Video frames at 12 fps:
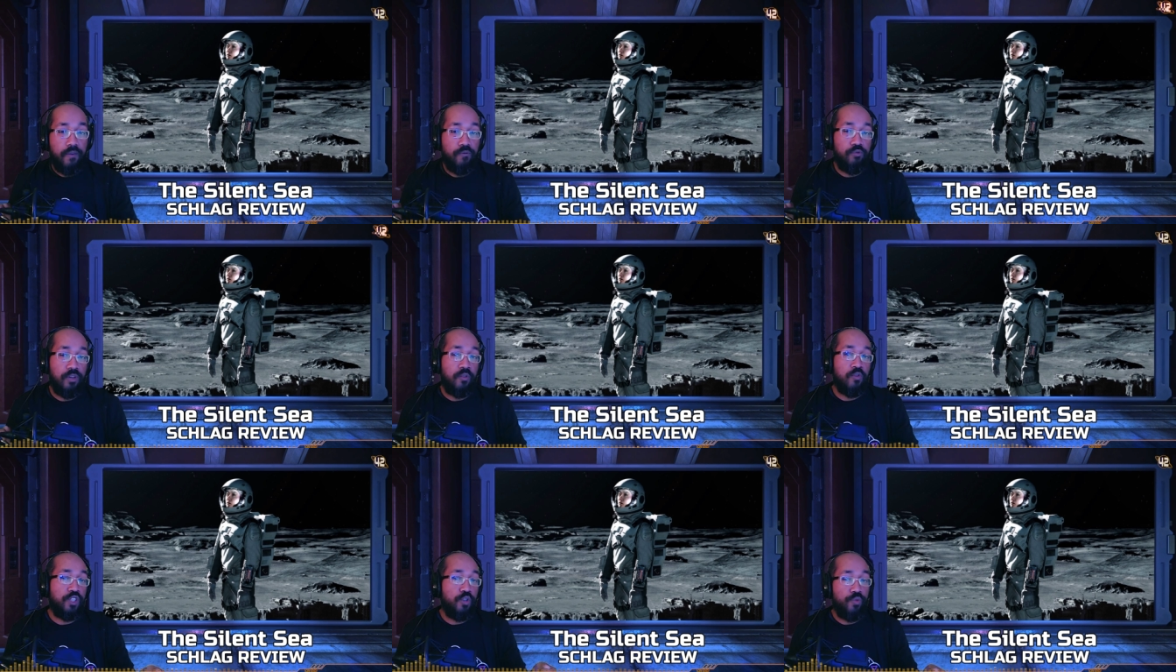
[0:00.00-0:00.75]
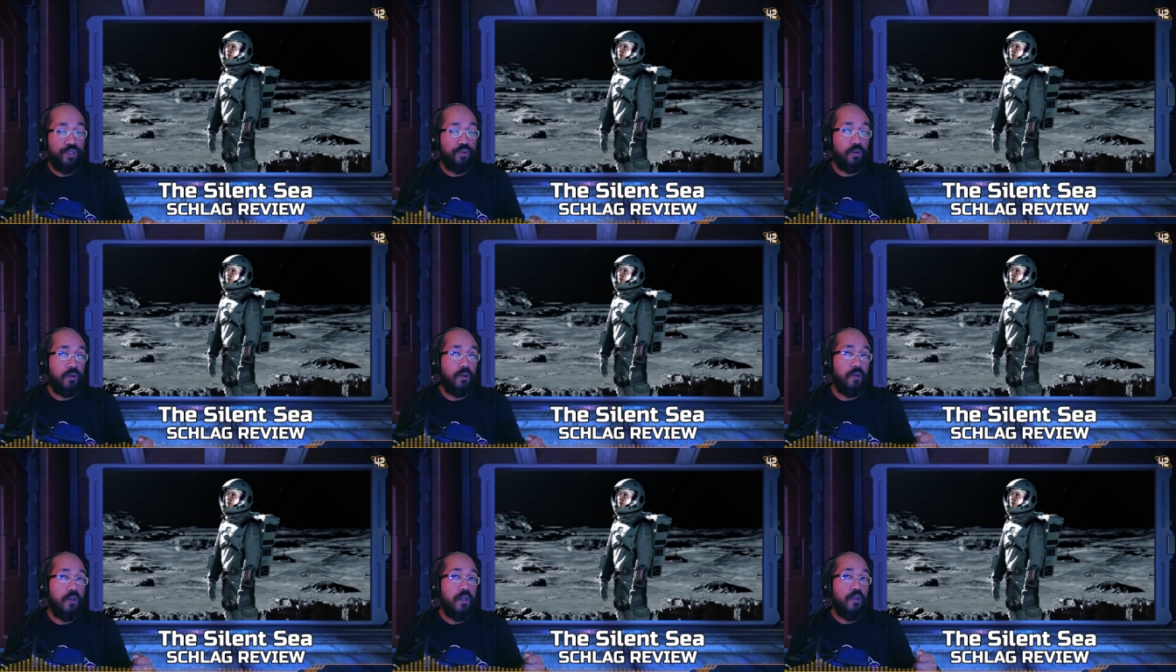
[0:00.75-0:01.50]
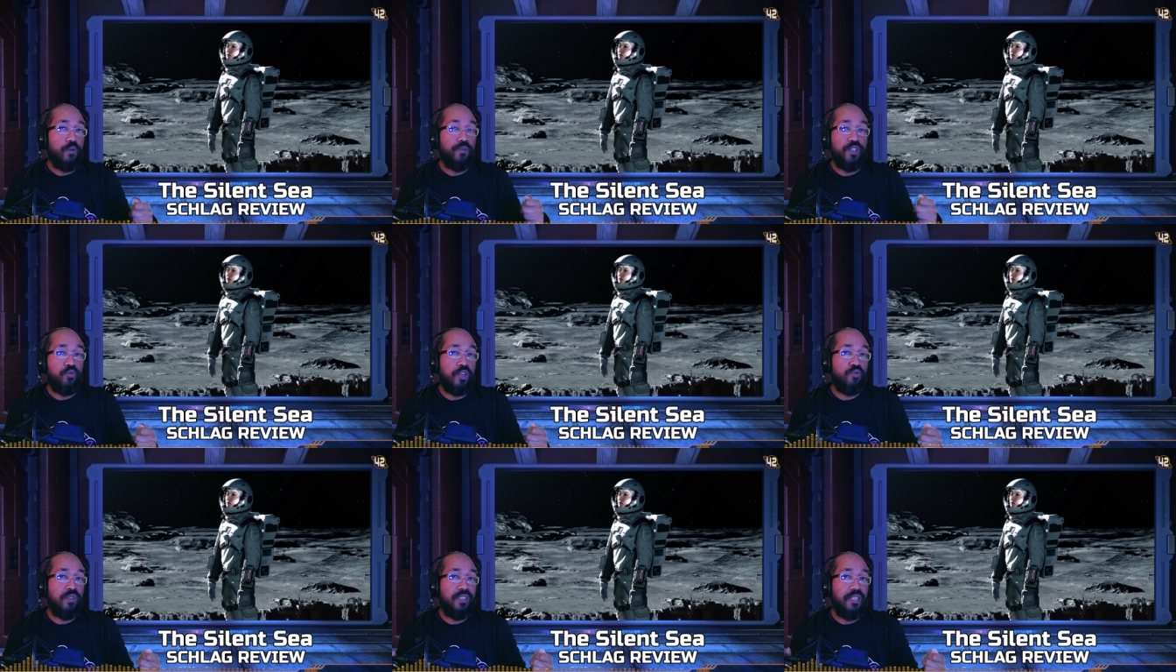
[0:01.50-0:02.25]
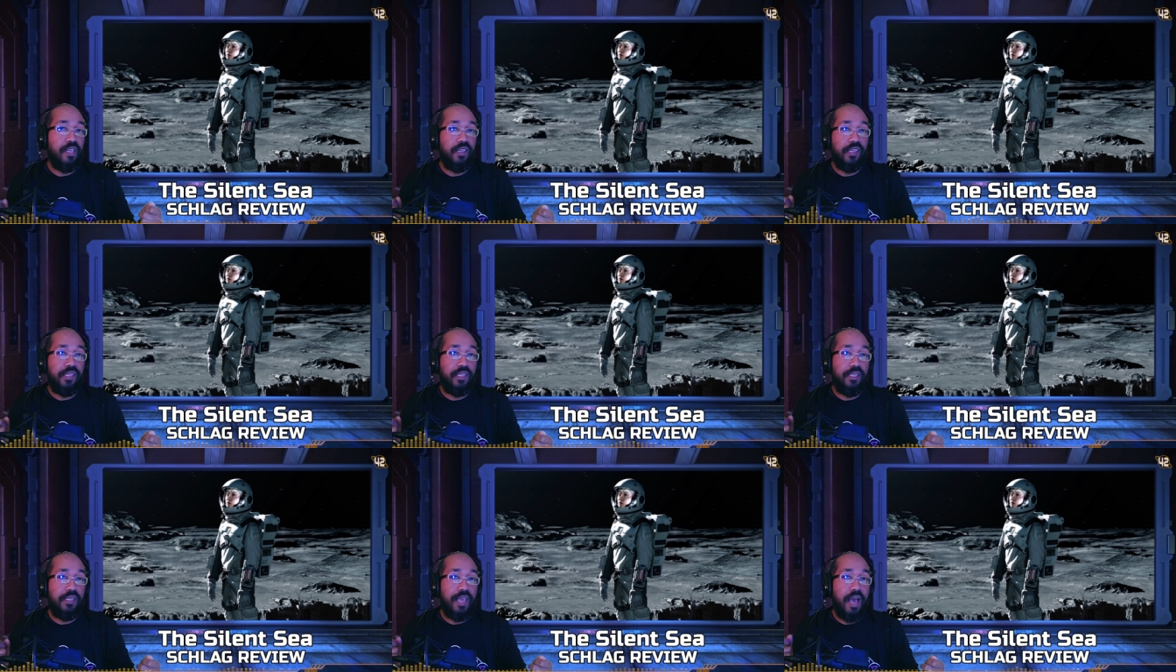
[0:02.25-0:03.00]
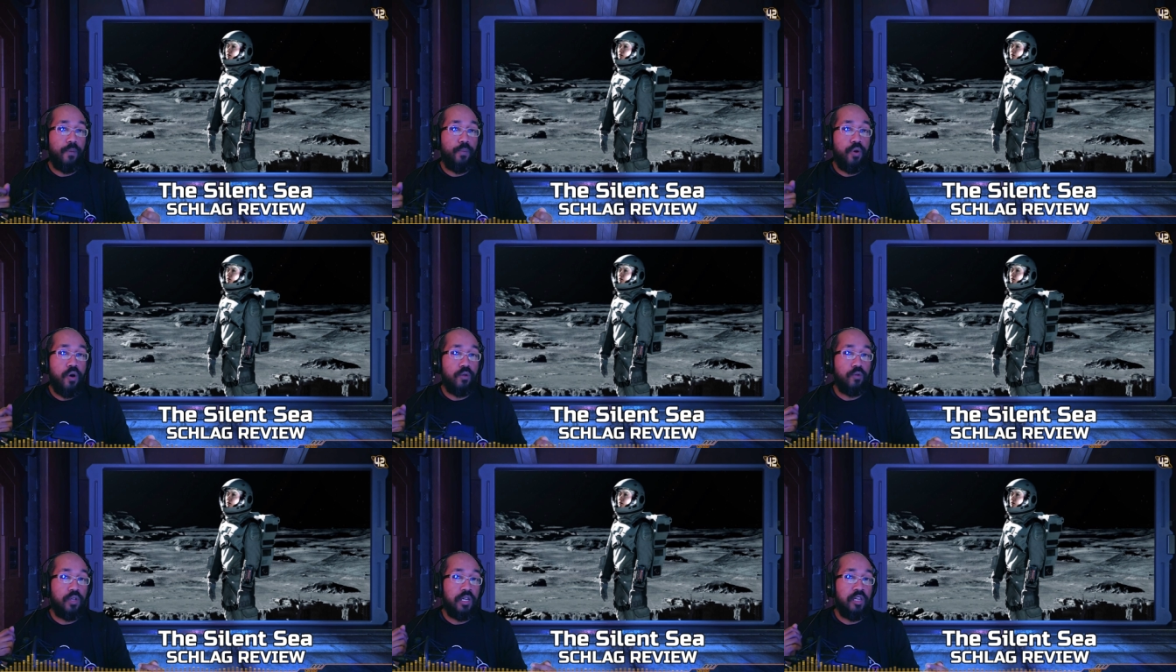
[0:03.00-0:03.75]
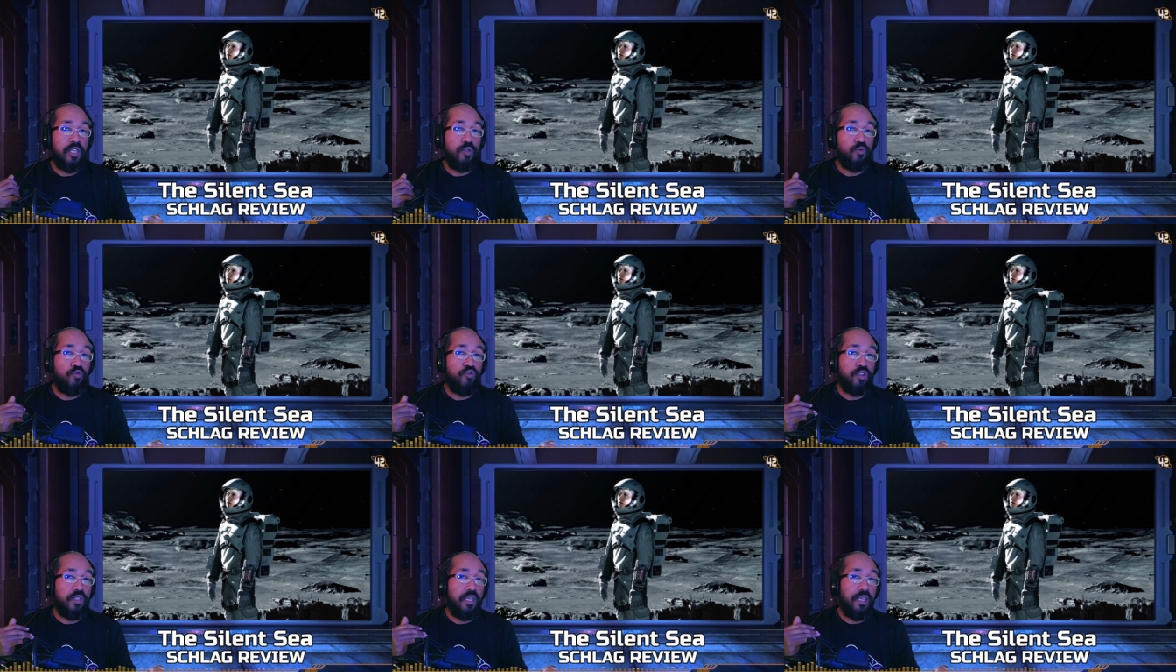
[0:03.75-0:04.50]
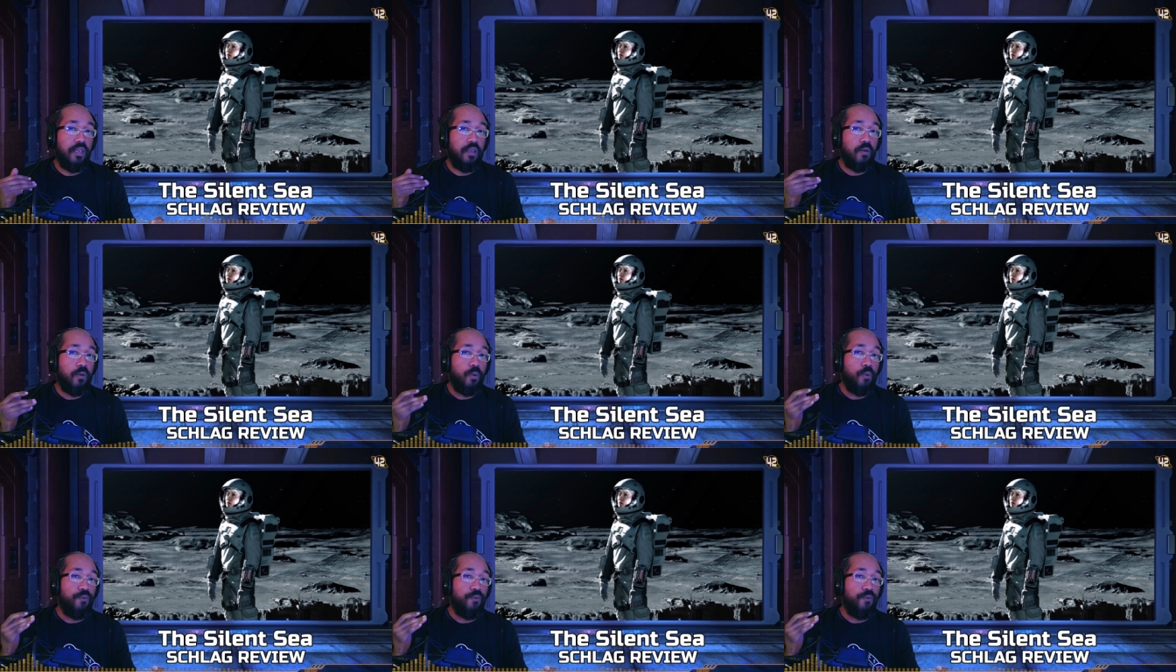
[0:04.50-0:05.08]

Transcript: et vous voulez continuer sur un visionnage d'une série série qui aborde les sujets euh,